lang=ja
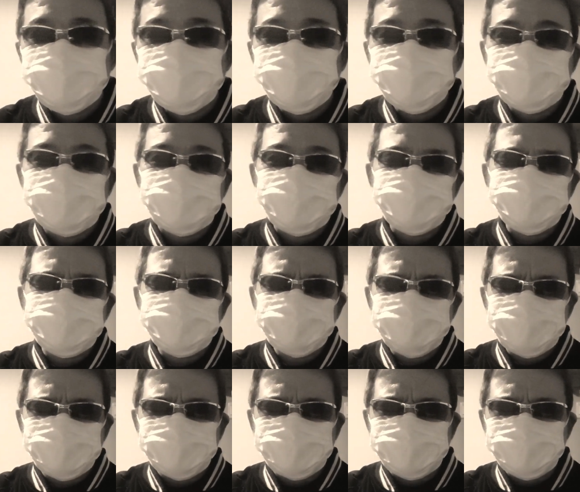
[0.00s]
そういう感
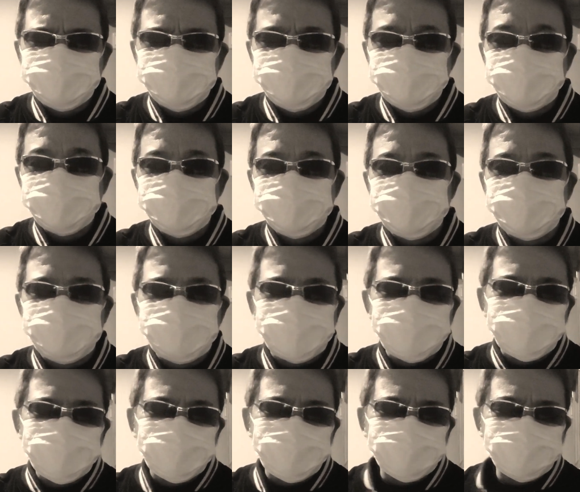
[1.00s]
じでしていった
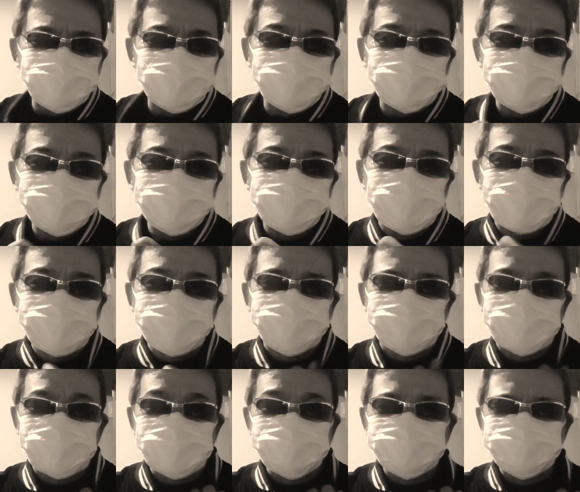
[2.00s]
らあのうまい
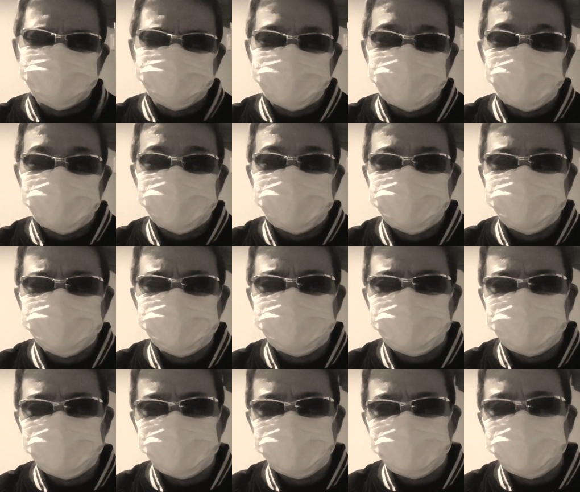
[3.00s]
ことライブも成り立つ
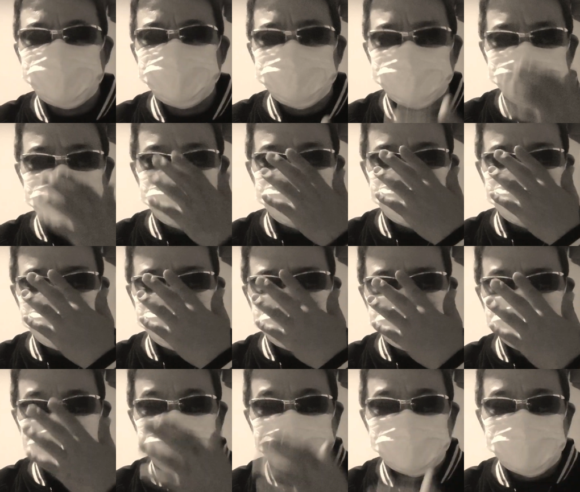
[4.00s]
んじゃないかなと思ってで
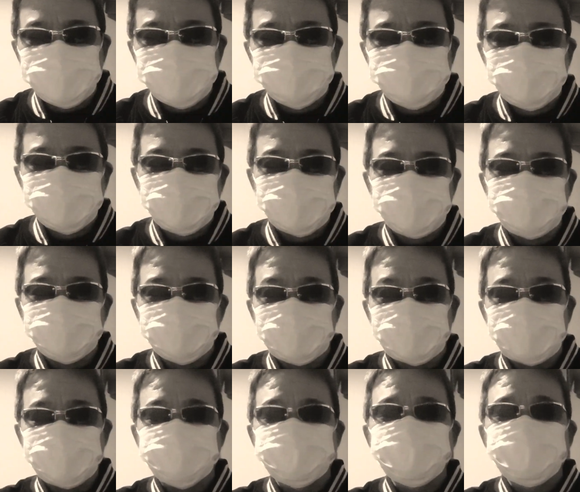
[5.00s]
も要は一番ええの
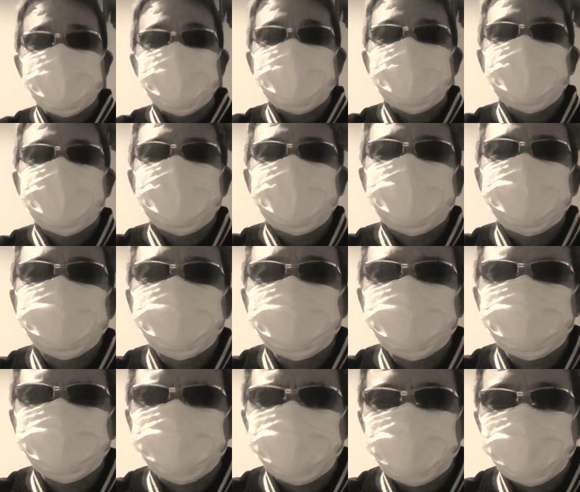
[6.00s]
は
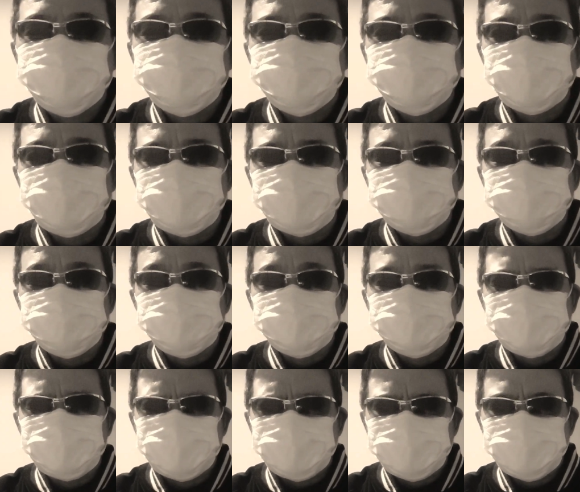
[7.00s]
そういうトラブルがなく
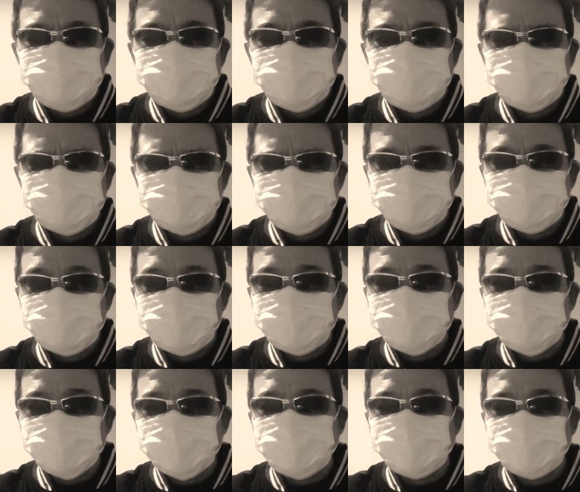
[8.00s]
てお
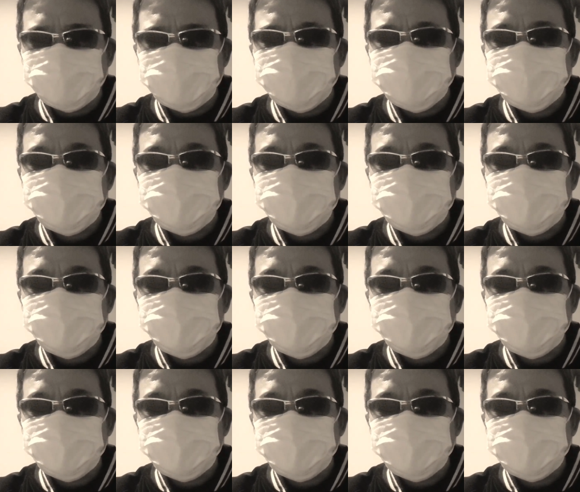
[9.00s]
互いみんな